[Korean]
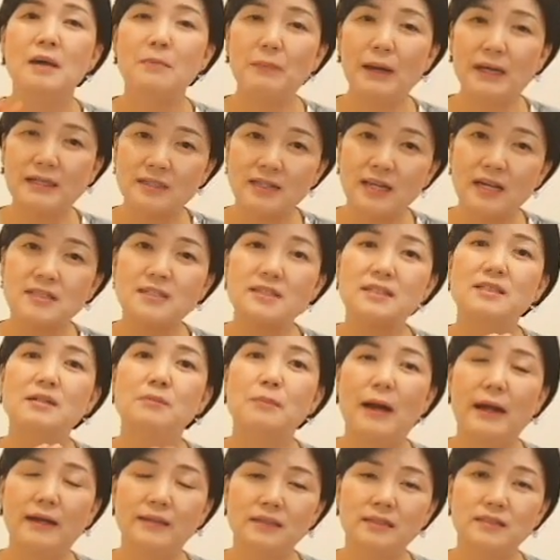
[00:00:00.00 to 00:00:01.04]
마사지를
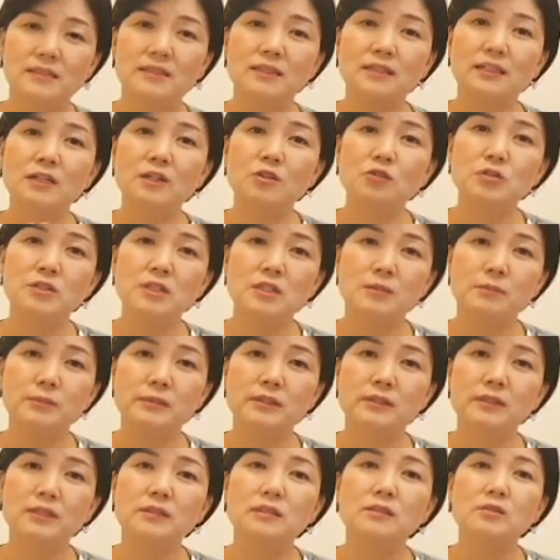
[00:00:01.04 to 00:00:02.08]
받은
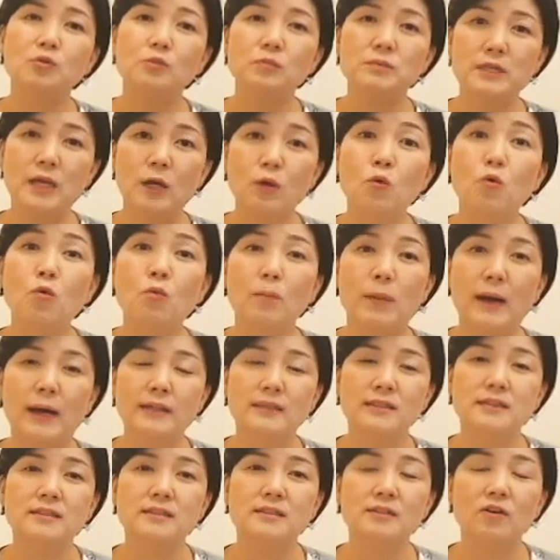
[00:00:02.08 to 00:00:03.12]
스킨십을 좀
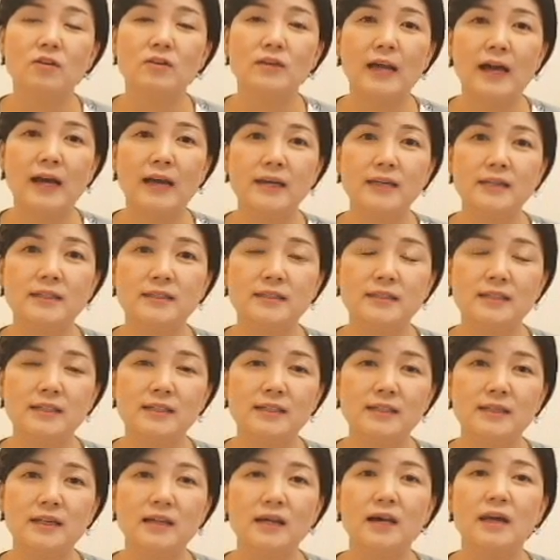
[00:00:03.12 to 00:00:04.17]
제공받은 그런
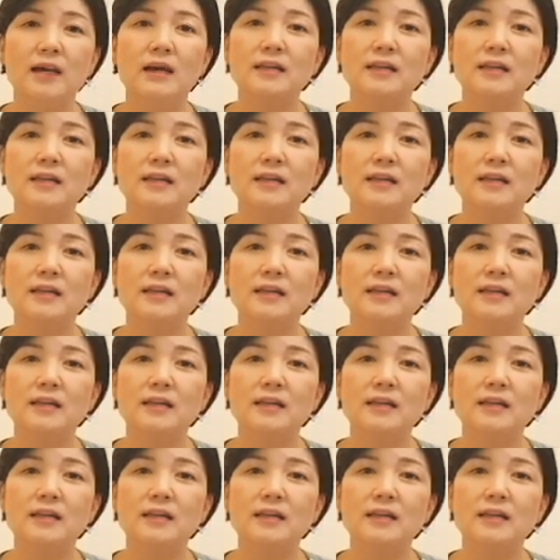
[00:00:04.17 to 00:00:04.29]
아이들이